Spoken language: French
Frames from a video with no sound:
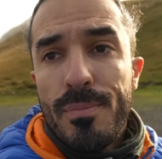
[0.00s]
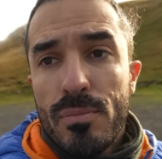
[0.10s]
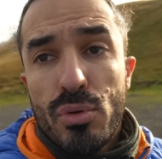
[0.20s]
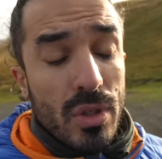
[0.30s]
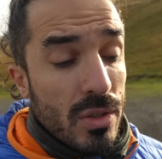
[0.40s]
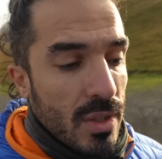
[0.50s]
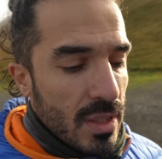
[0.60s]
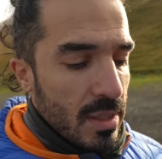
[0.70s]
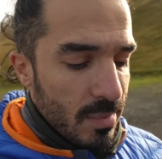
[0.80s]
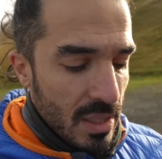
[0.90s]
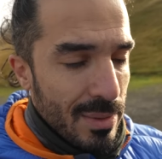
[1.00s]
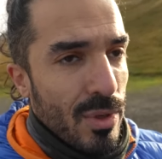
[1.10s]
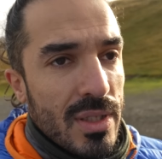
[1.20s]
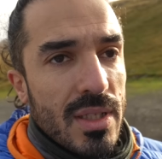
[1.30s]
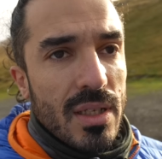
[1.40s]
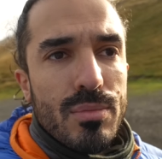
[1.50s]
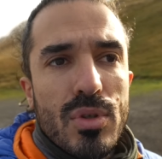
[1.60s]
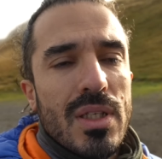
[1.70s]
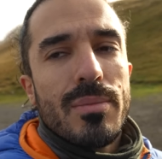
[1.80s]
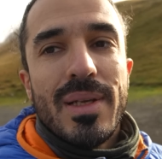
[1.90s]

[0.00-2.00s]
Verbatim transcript: Pour une raison très simple, c'est qu'il me reste 30% de